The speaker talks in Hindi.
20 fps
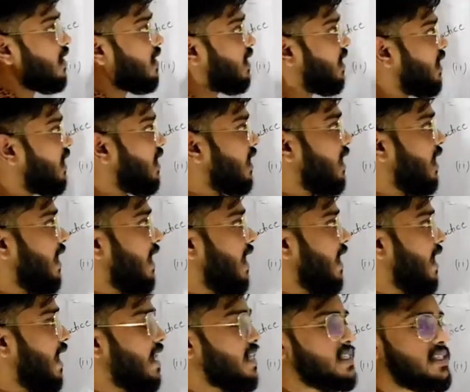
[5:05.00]
कि
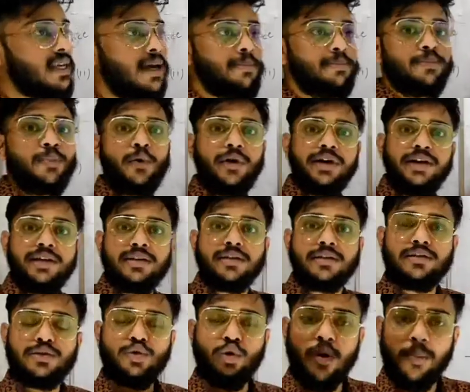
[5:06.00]
ऐसा पॉइंट
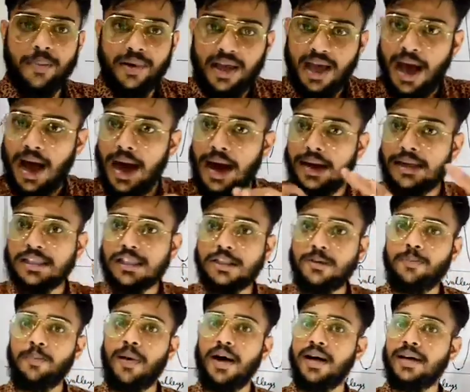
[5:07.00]
जो अपने
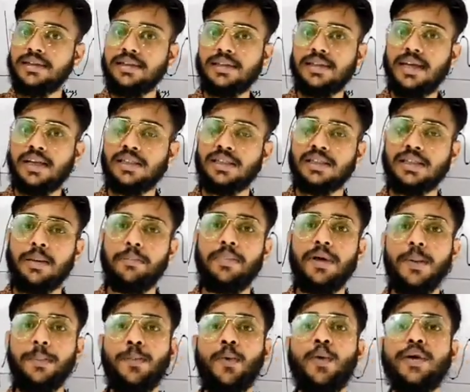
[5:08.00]
आसपास के
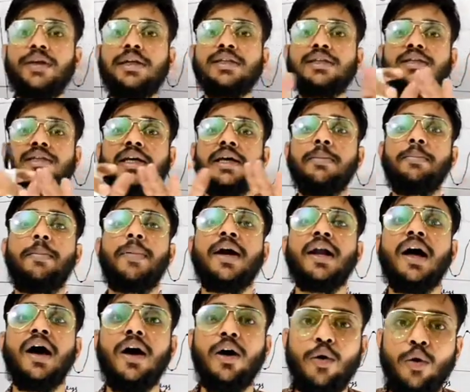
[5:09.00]
सभी पॉइंट से
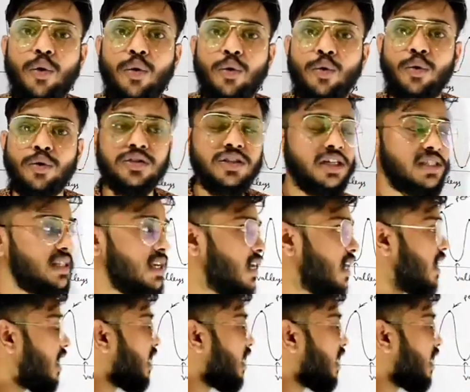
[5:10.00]
बड़ा हो जैसे कि